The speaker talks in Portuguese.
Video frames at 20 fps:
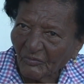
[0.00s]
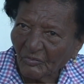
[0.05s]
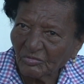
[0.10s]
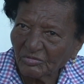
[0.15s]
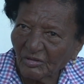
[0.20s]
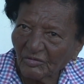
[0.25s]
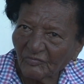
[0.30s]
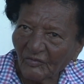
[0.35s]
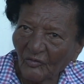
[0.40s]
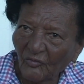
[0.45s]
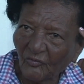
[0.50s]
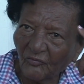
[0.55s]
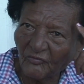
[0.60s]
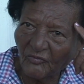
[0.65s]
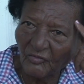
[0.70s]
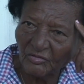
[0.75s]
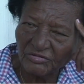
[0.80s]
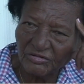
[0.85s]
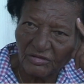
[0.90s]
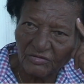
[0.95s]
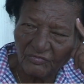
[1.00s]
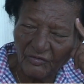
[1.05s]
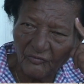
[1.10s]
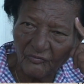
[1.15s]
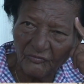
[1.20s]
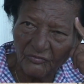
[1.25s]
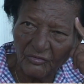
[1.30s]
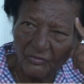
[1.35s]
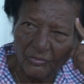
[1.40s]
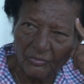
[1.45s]
Vocês vão, vocês
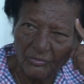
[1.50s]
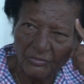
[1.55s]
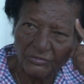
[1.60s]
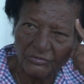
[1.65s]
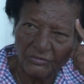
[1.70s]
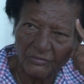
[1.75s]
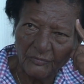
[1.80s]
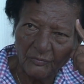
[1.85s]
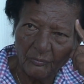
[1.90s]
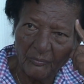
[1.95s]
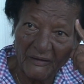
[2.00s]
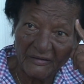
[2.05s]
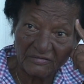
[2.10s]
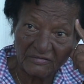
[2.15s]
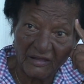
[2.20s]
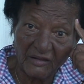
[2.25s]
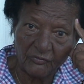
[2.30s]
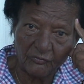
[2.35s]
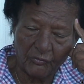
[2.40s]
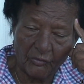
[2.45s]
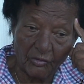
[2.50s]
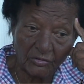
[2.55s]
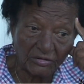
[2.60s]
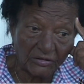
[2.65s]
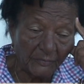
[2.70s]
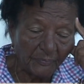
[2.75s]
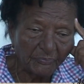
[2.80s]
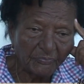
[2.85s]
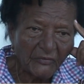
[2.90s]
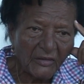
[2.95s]
vão ver hoje, o Maitá é forte.